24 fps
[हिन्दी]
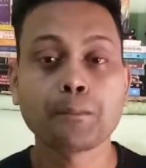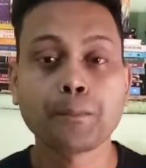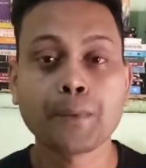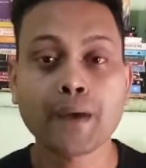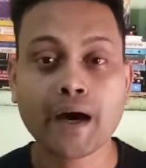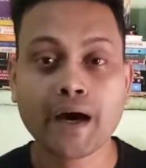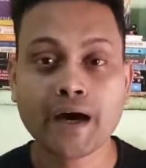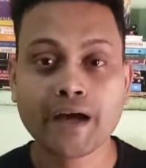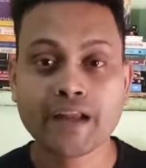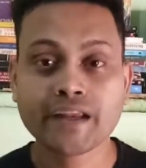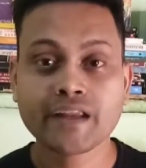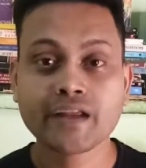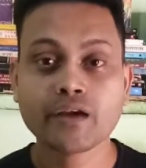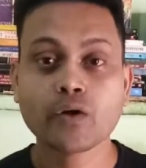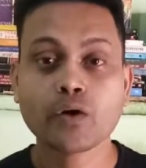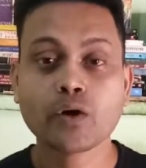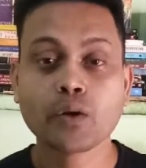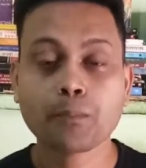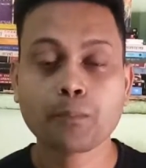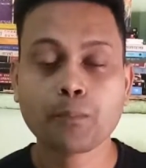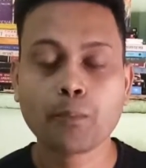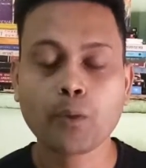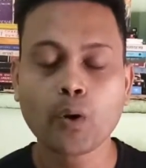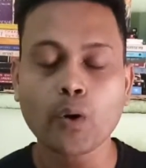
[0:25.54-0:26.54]
प्यारी
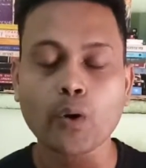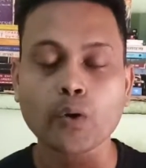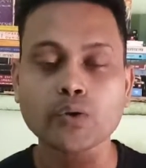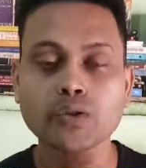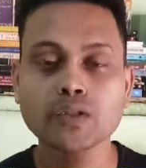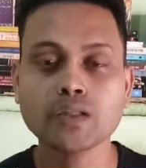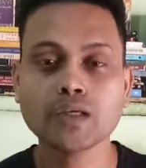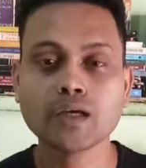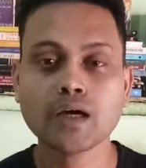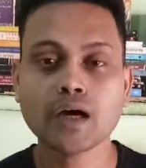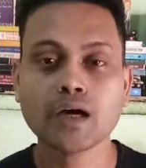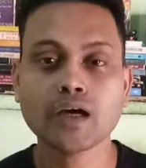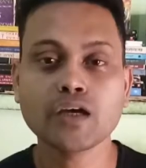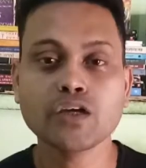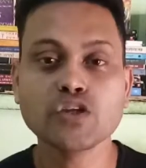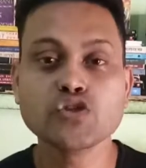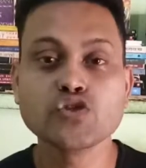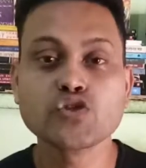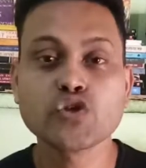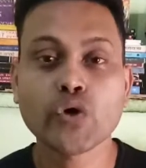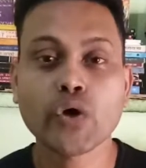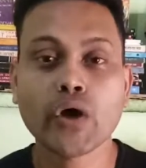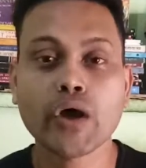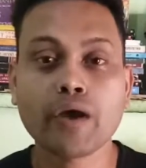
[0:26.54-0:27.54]
और बहुत ही
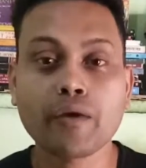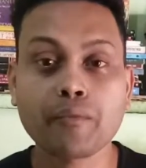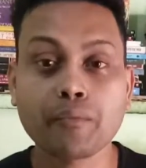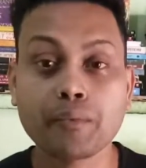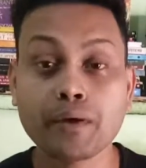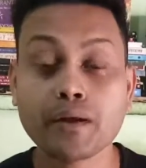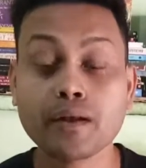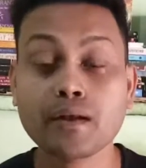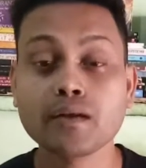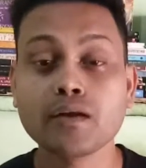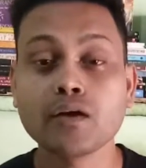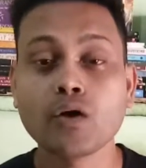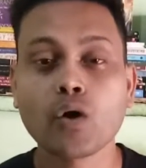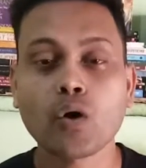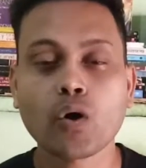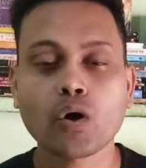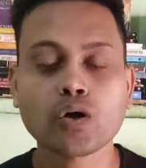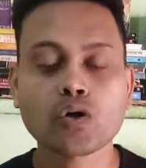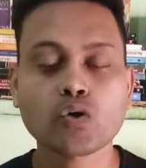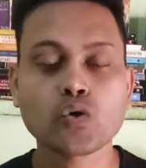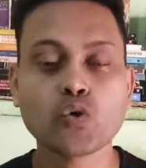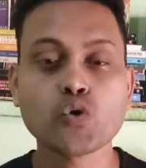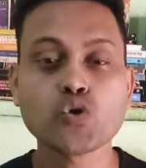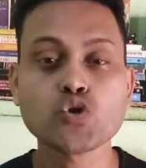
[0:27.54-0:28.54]
इंजॉयबल
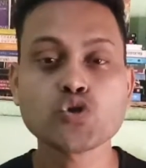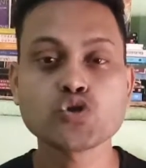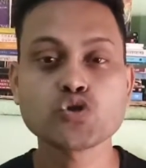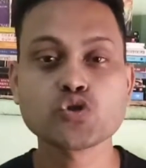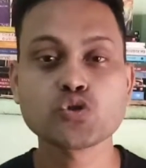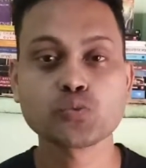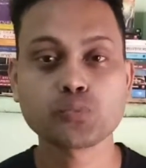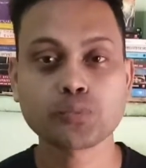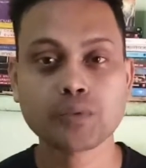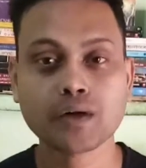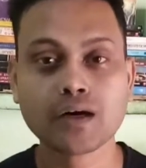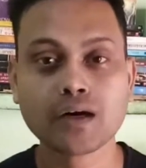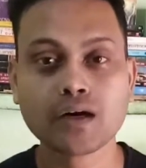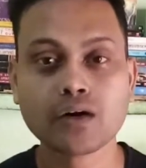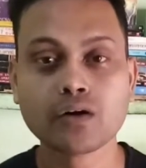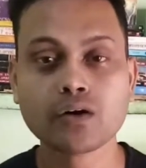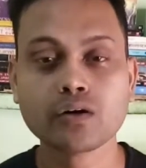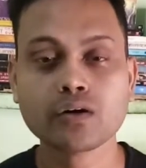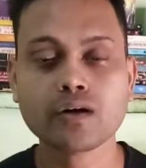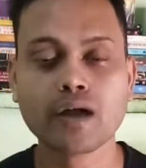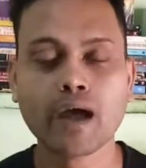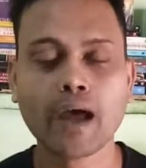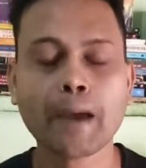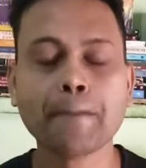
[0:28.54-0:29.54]
और खुशनुमा
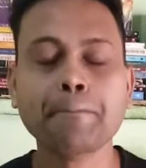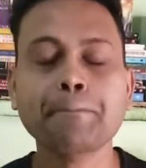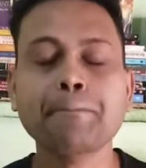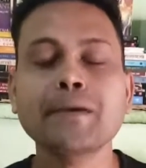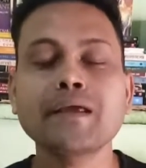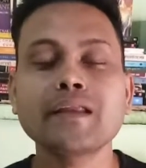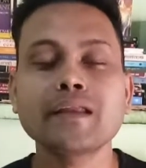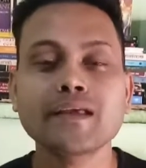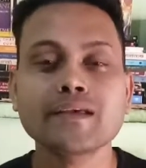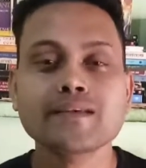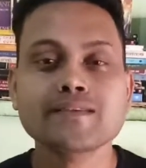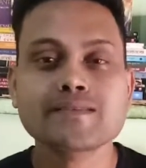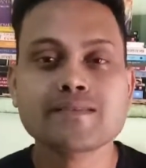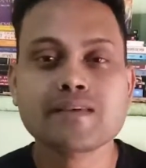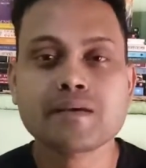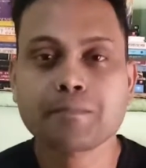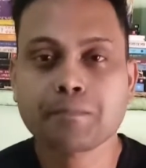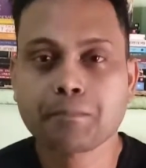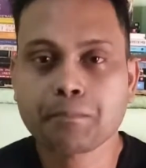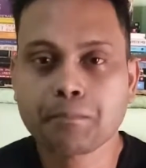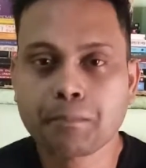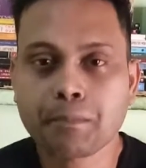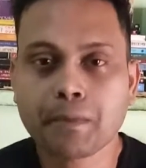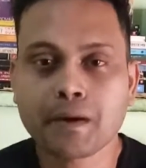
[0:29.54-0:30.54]
और हैप्पीनेस से
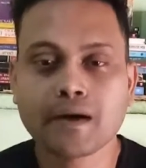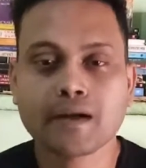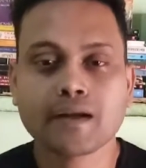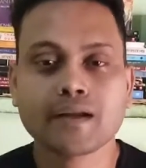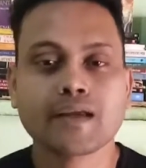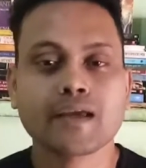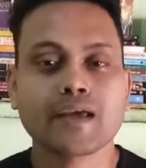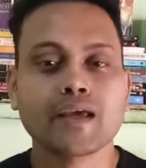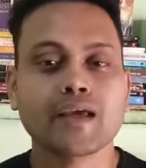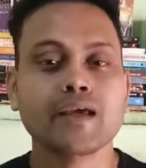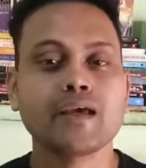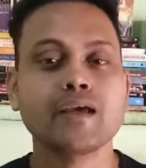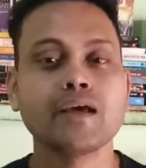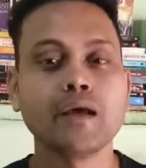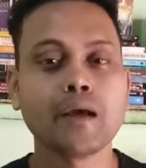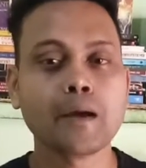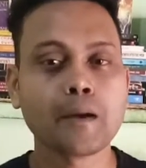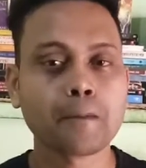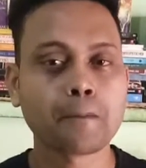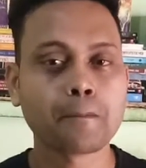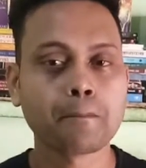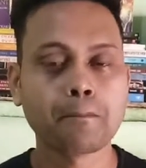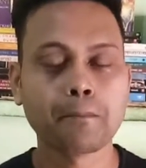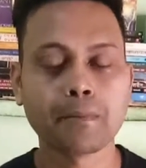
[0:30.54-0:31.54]
भर के
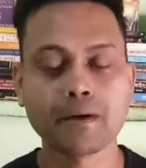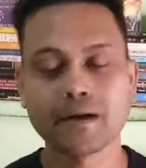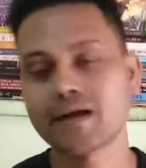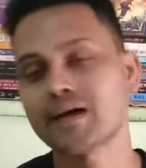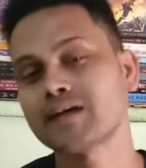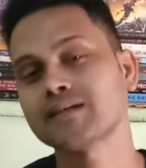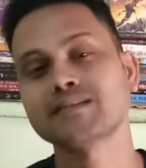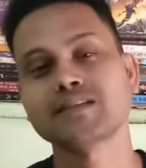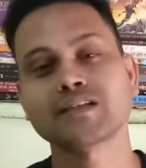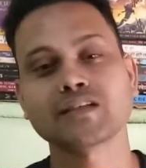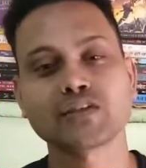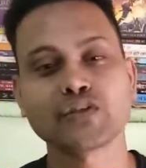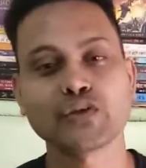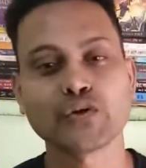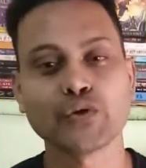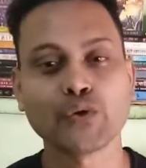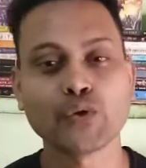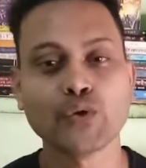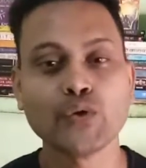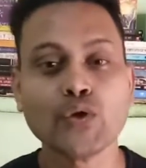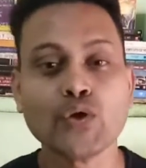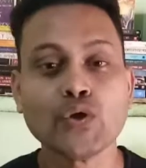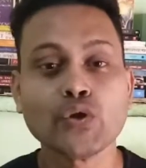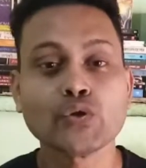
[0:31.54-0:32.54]
बना सकते हो
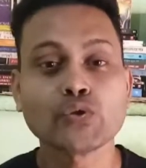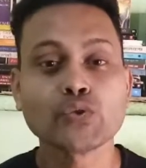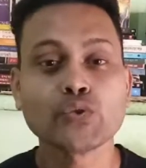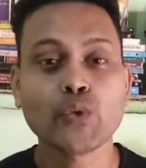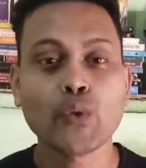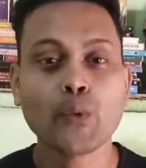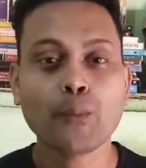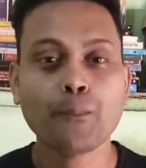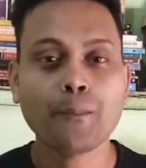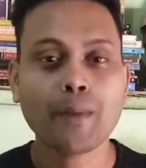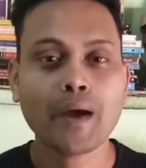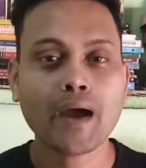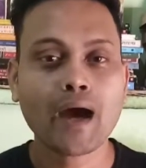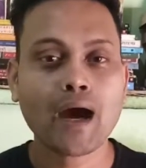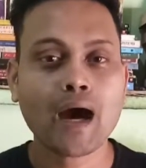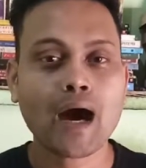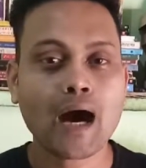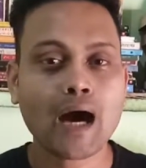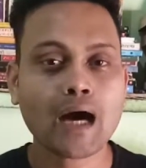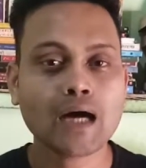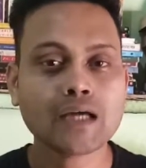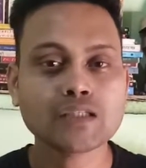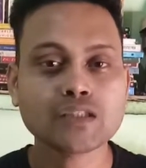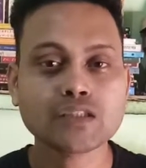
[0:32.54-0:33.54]
तो मैं
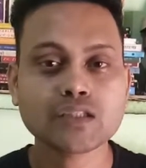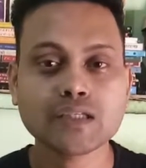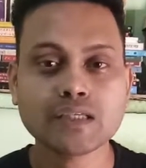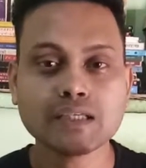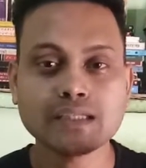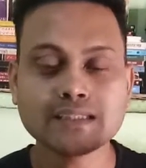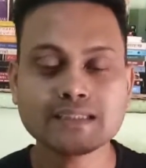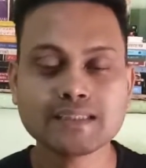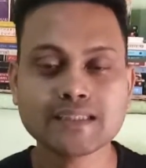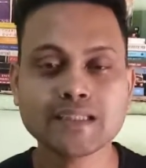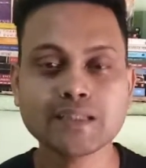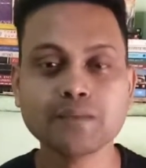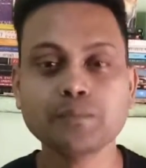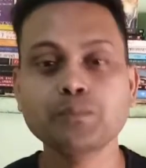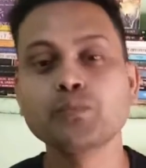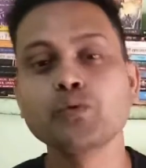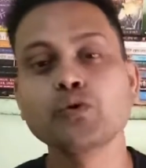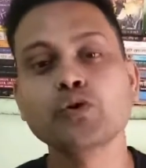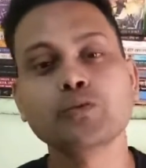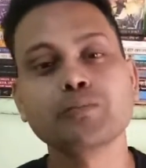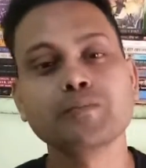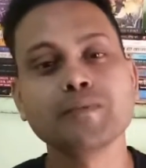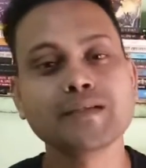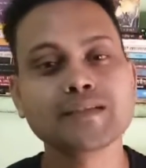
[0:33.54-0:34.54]
आज इसी
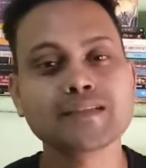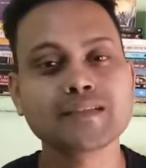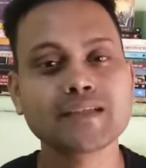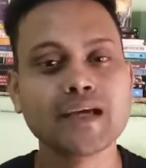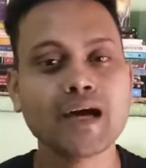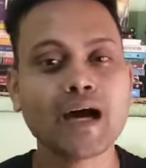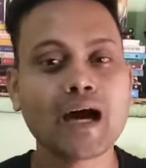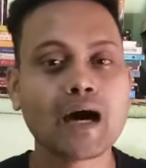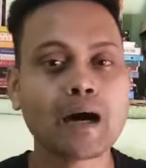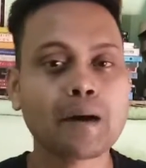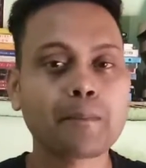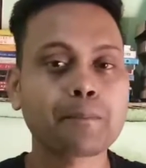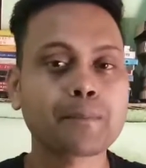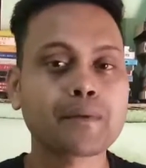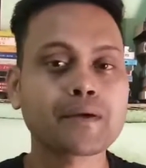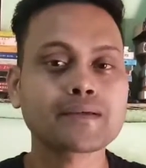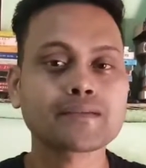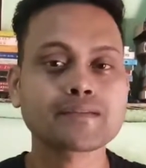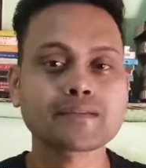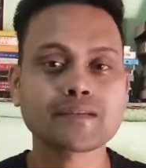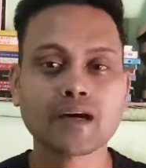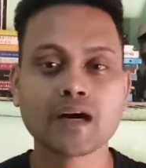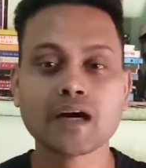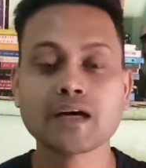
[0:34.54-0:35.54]
बुक में से आपके
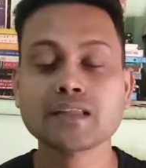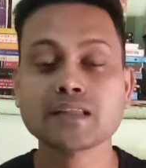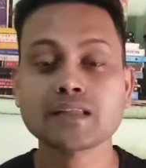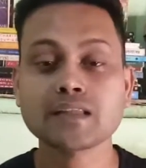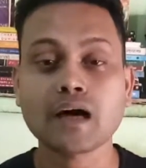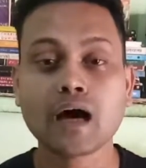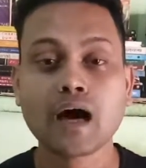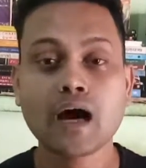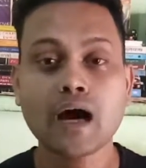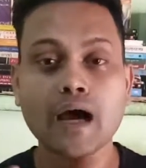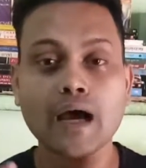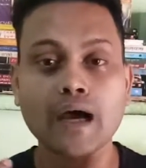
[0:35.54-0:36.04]
साथ